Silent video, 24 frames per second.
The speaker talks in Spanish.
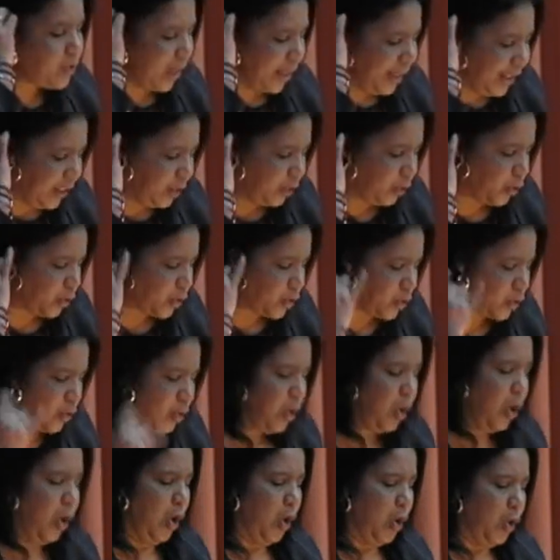delitos,
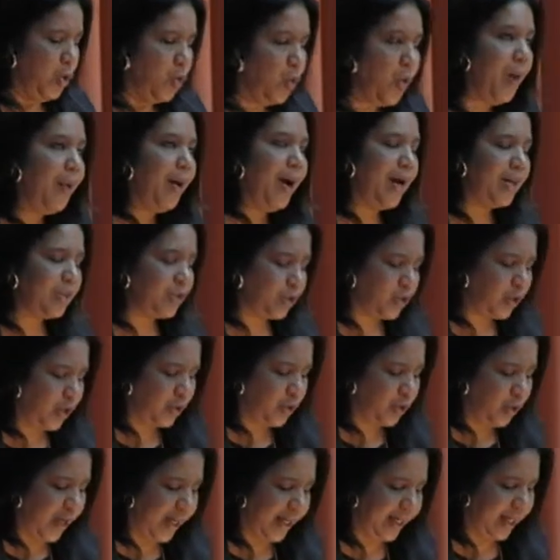nuevas
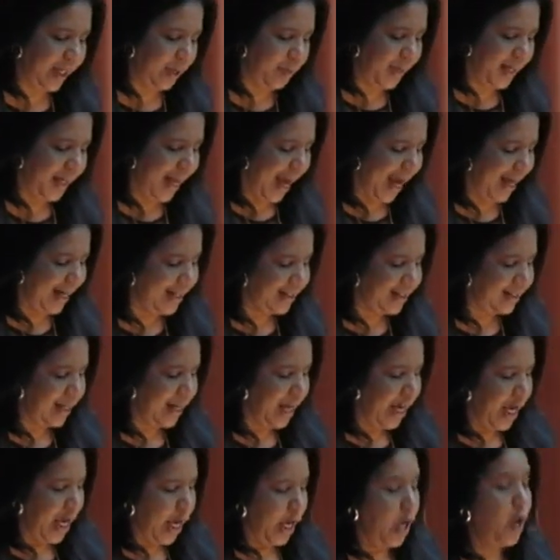asociaciones criminales
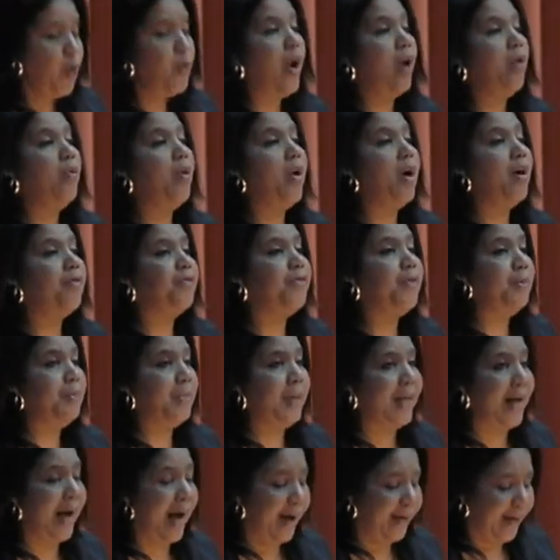y una nueva
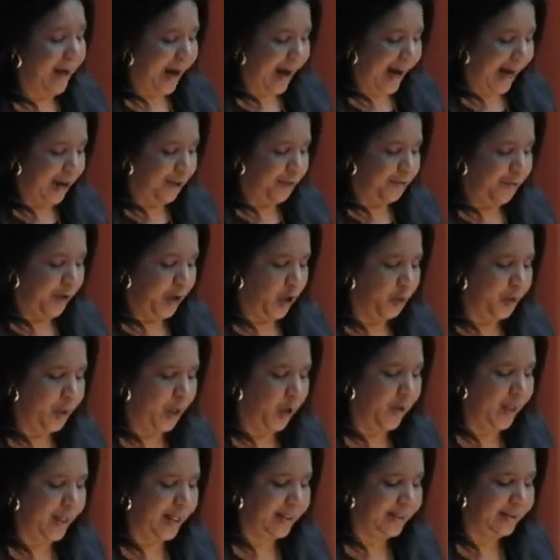mirada al
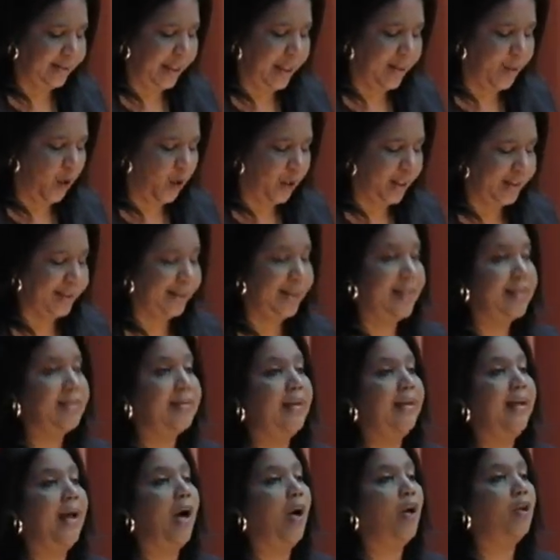fenómeno delictivo
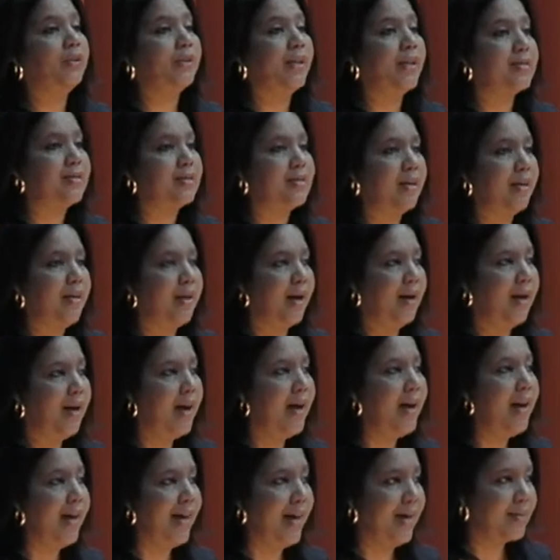desde la otra acera,
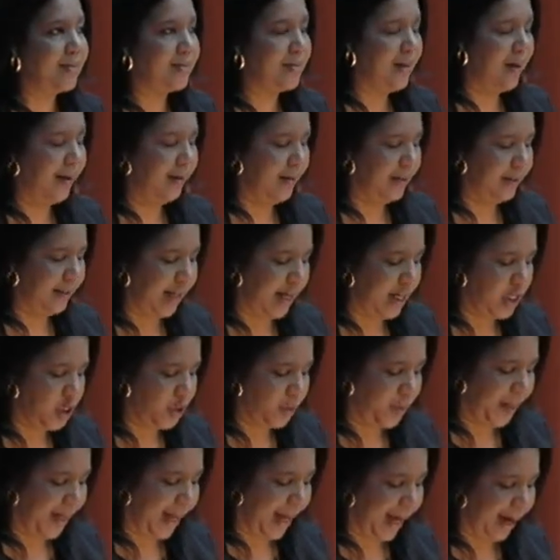la acera del
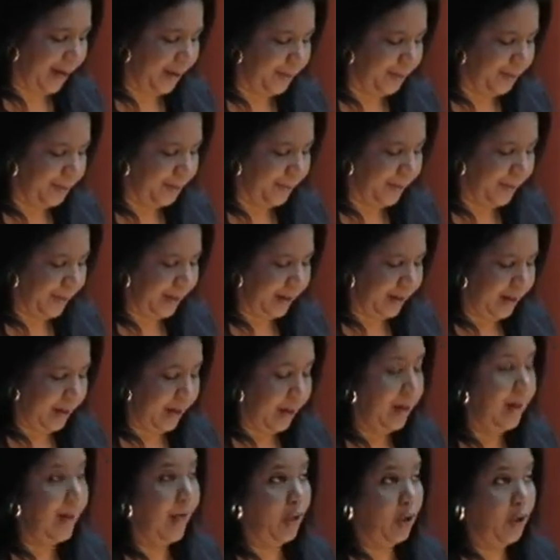derecho penal.
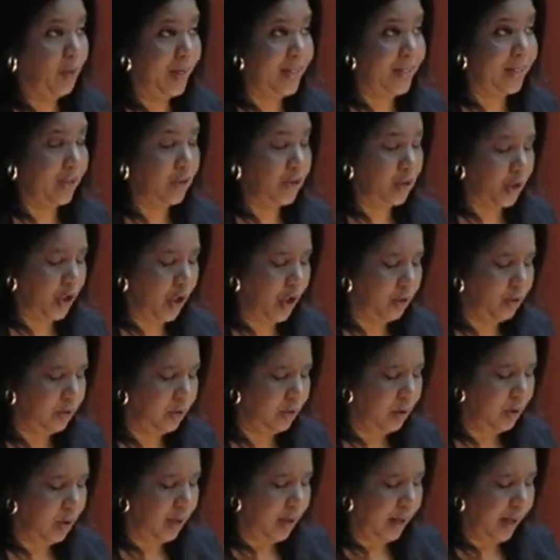La globalización
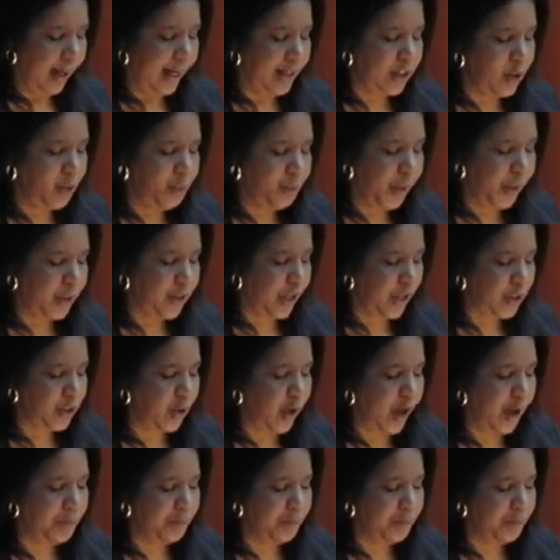es un proceso de